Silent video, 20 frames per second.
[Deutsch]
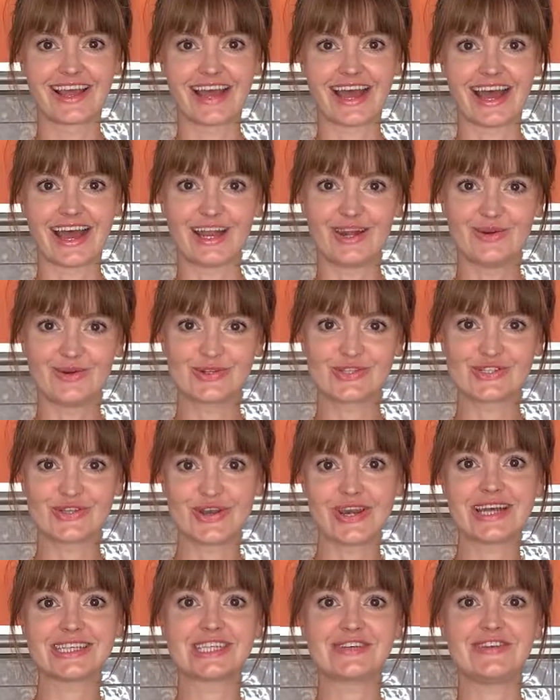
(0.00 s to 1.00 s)
Hallo und
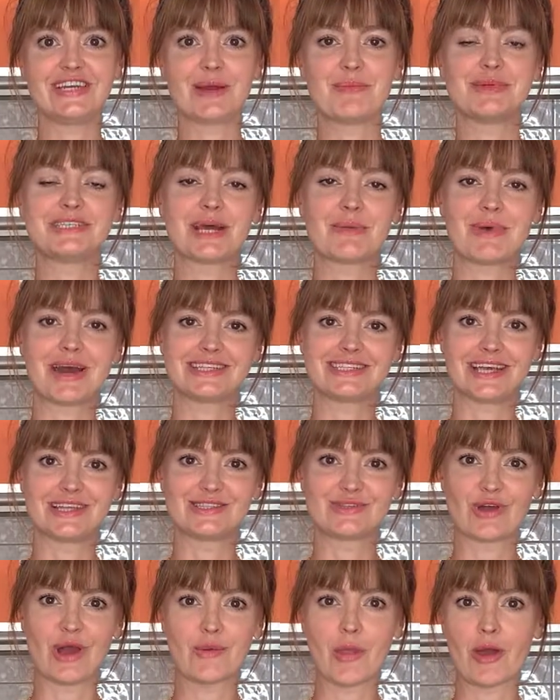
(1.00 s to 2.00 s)
schön, dass ihr wieder mit dabei seid
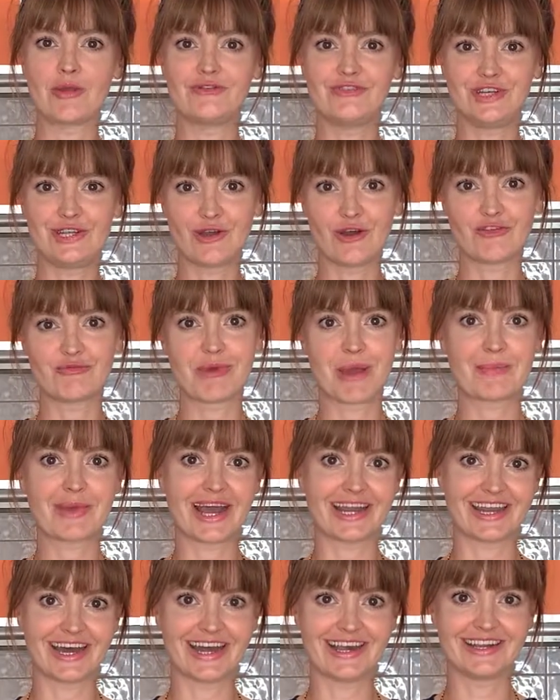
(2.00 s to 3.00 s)
zu einem neuen Video auf meinem
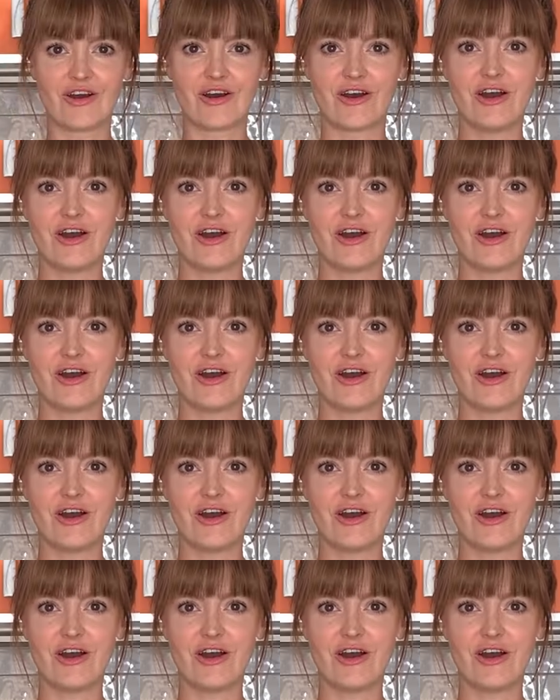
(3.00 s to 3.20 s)
Kanal.